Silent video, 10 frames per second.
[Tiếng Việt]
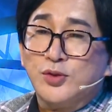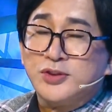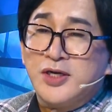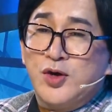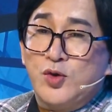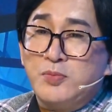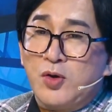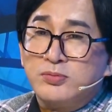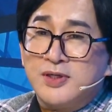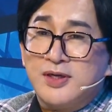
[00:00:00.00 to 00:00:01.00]
tôi sở hữu
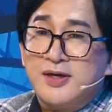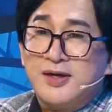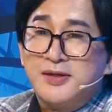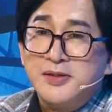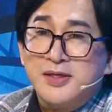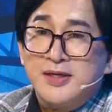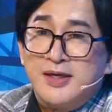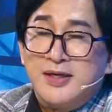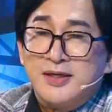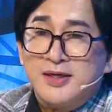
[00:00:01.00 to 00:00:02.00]
một
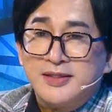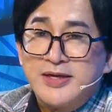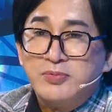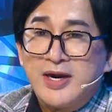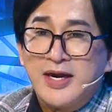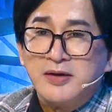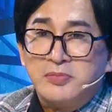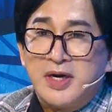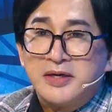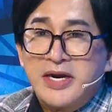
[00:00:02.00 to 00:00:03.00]
uh, giọng hát
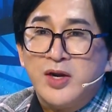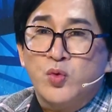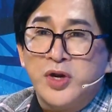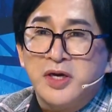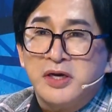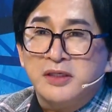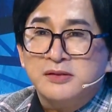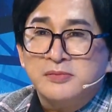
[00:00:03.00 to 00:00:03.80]
mà đầy quyền lực